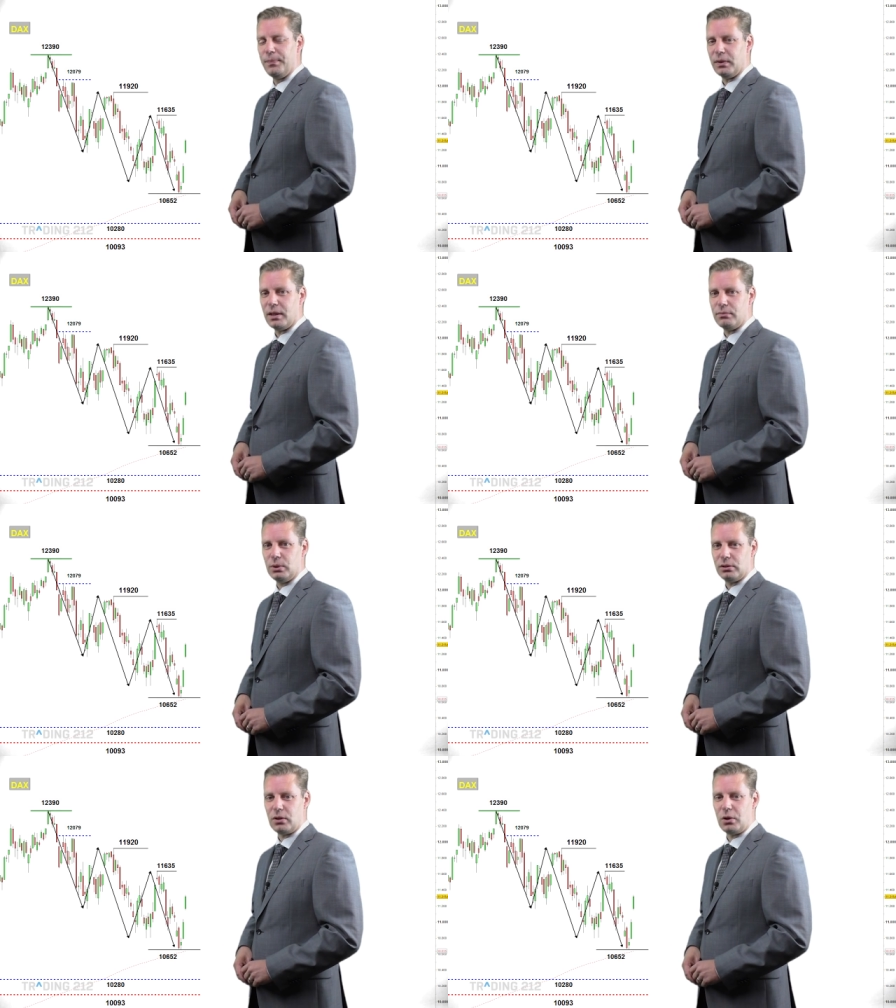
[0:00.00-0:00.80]
da
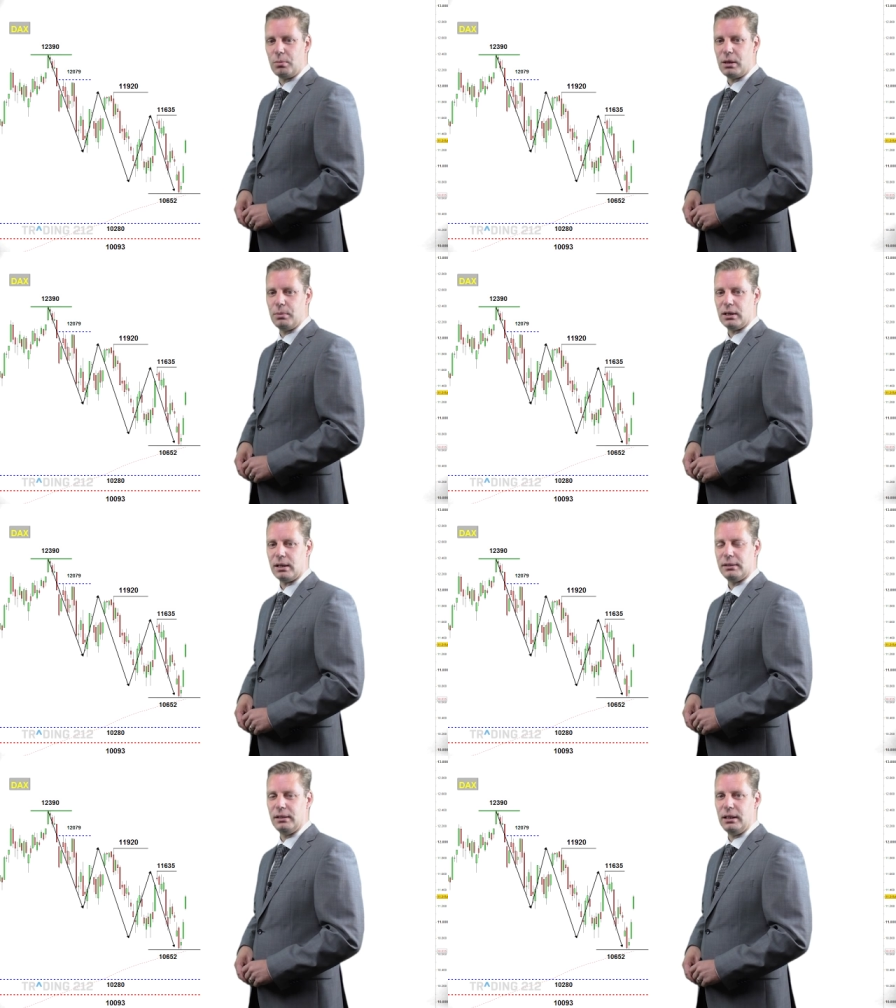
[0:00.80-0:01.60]
wurde dann auch nochmal
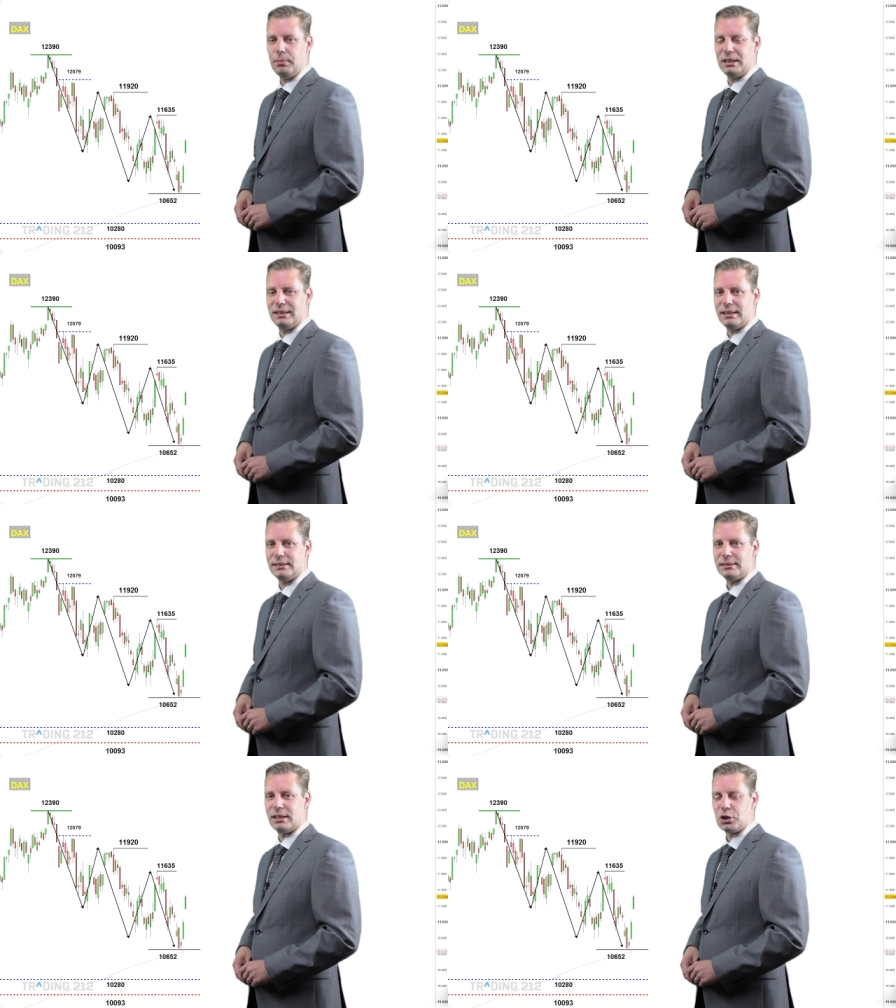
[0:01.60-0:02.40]
bekannt gegeben,
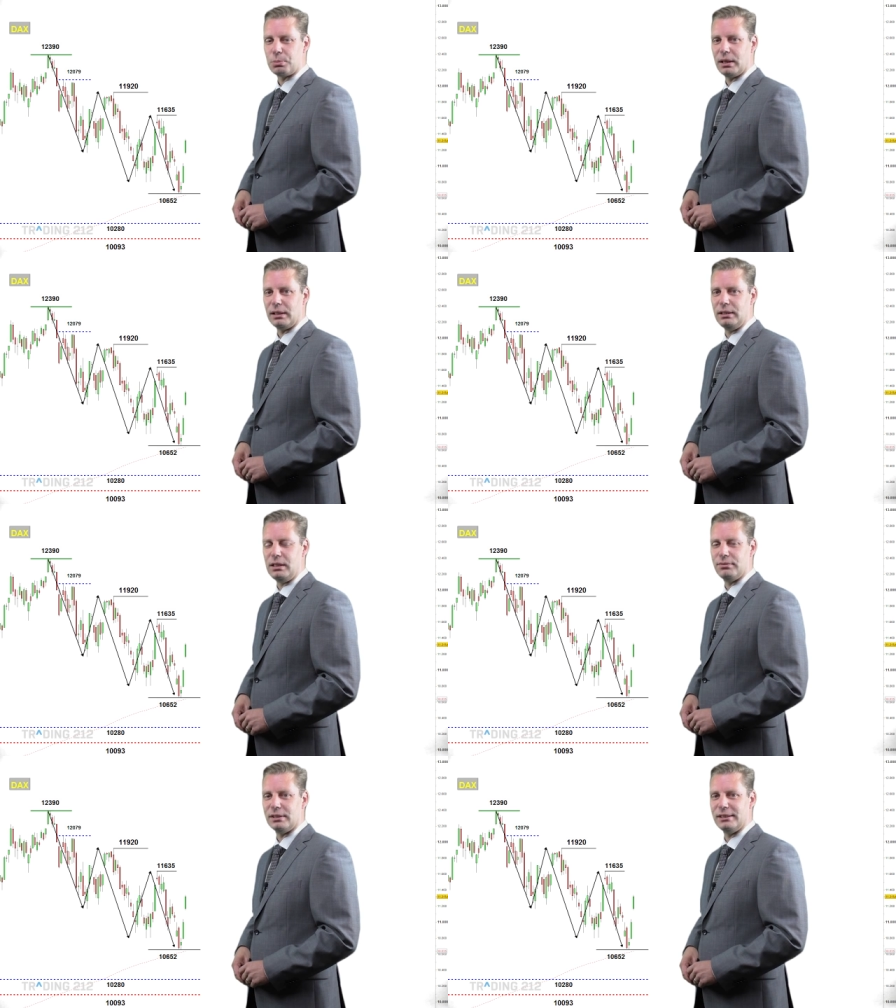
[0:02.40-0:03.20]
dass entsprechend
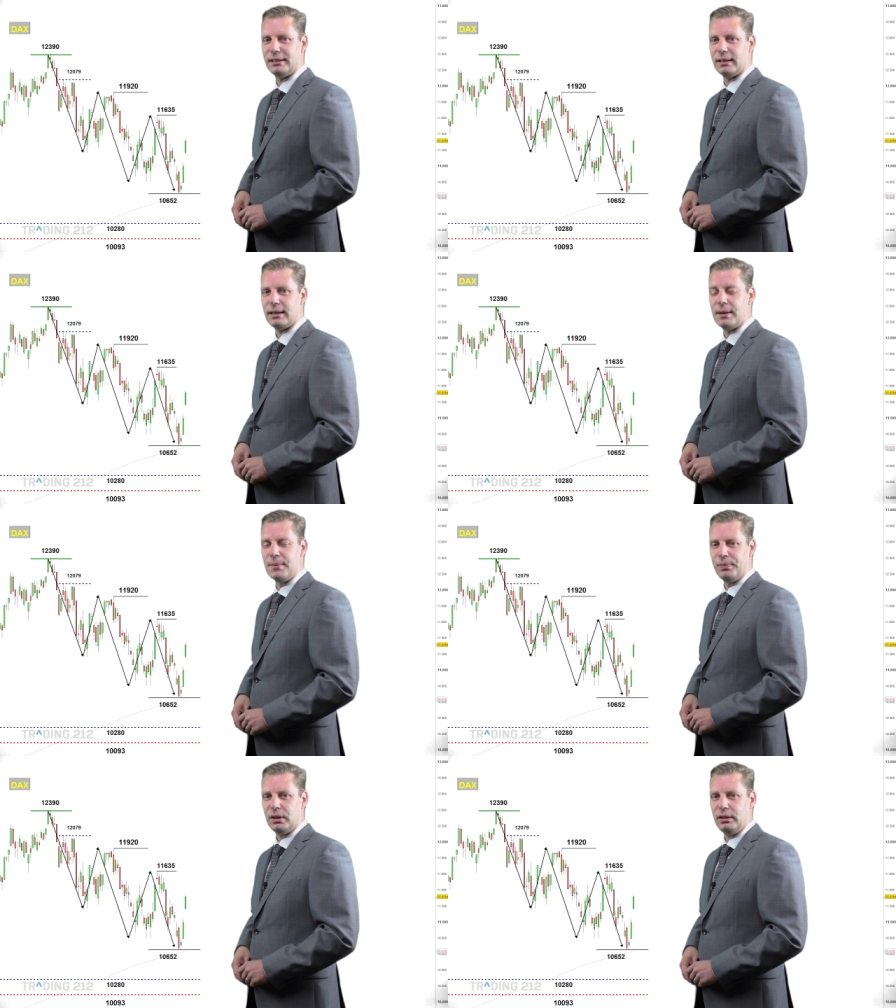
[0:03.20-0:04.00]
die Versicherer
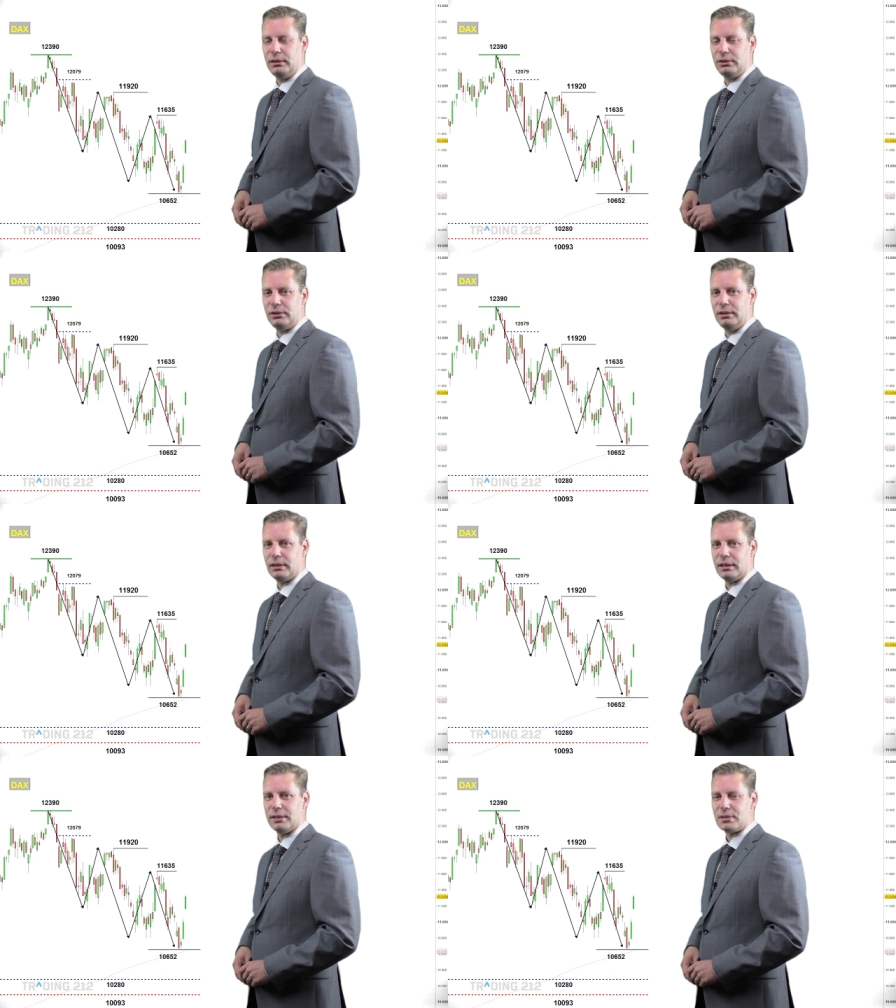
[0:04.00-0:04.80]
in
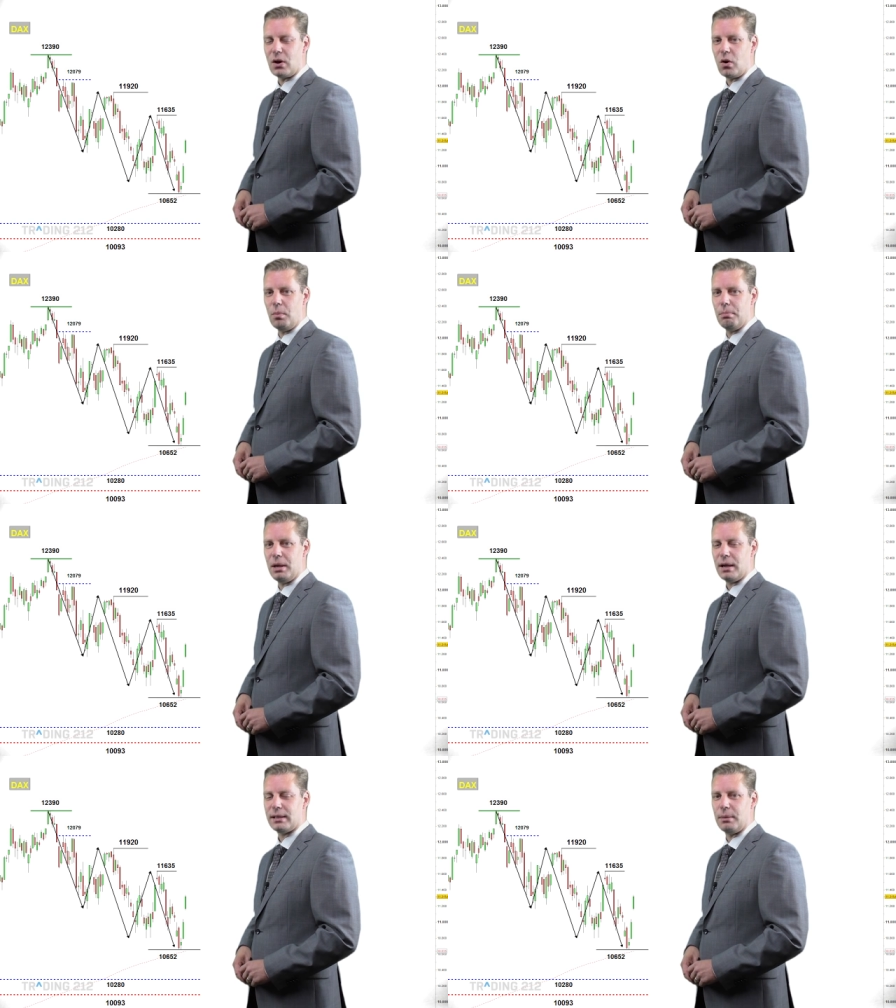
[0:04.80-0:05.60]
China jetzt auch
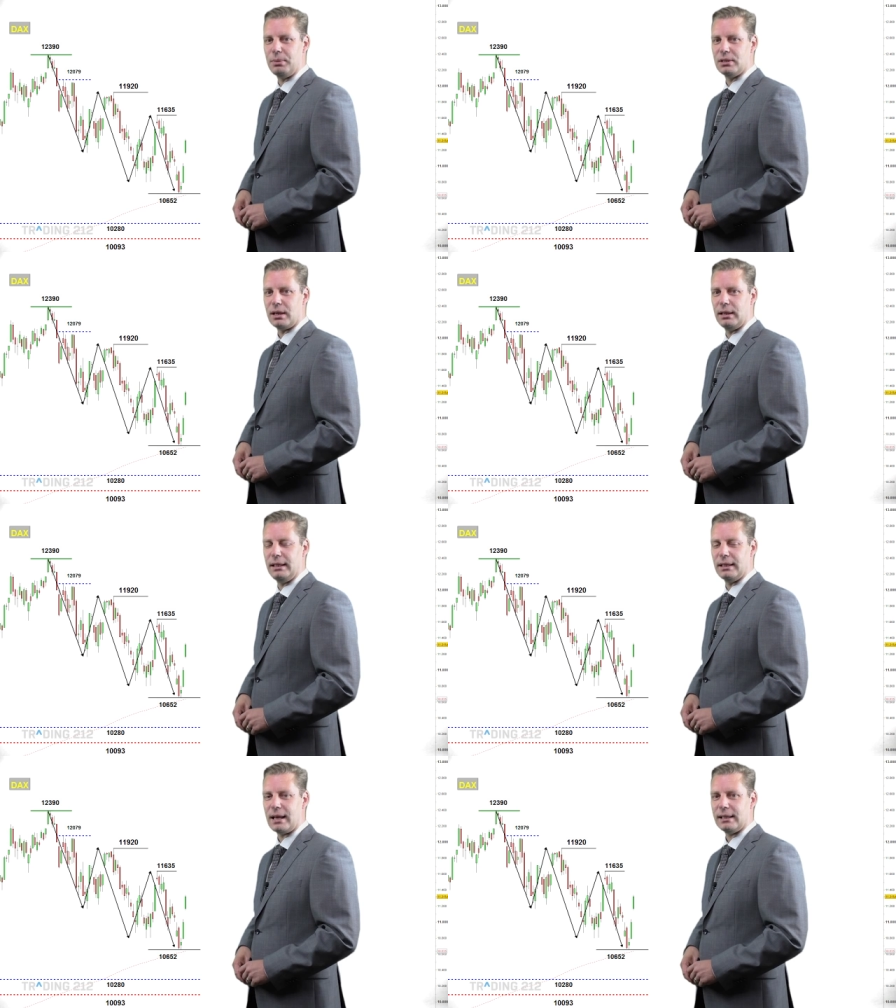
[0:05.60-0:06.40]
mehr Kapital
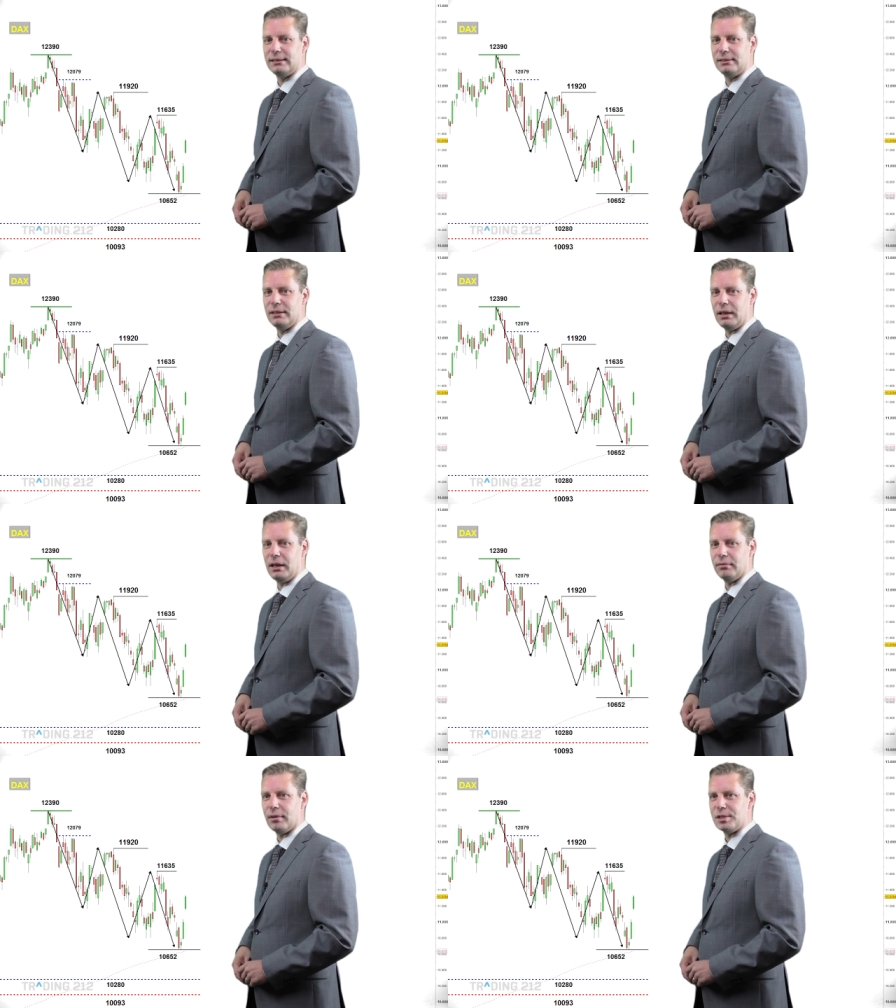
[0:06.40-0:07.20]
in Aktien
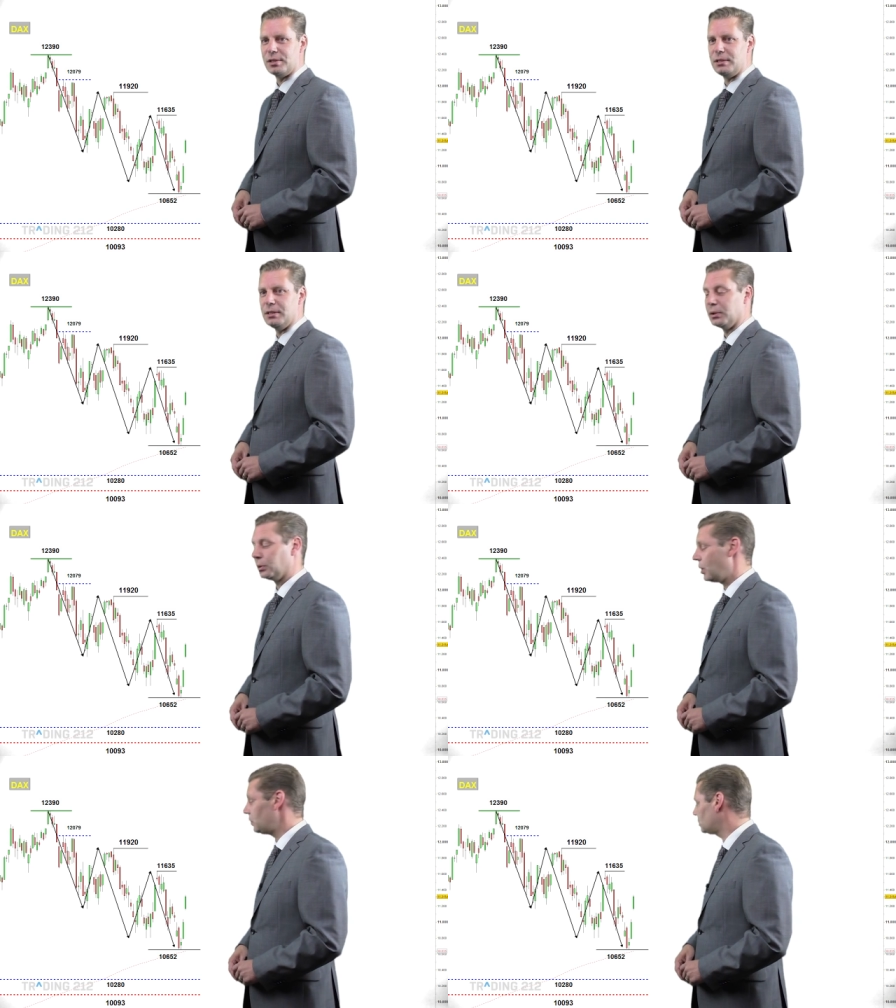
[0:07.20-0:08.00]

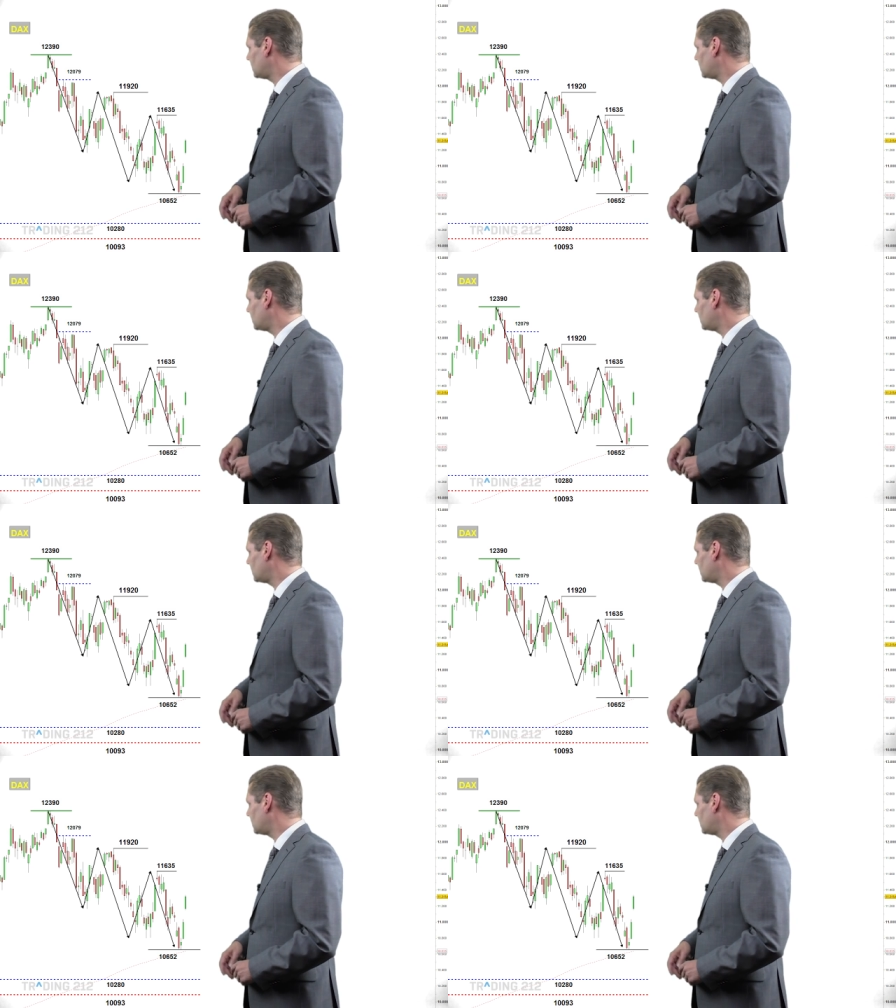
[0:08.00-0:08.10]
investieren können.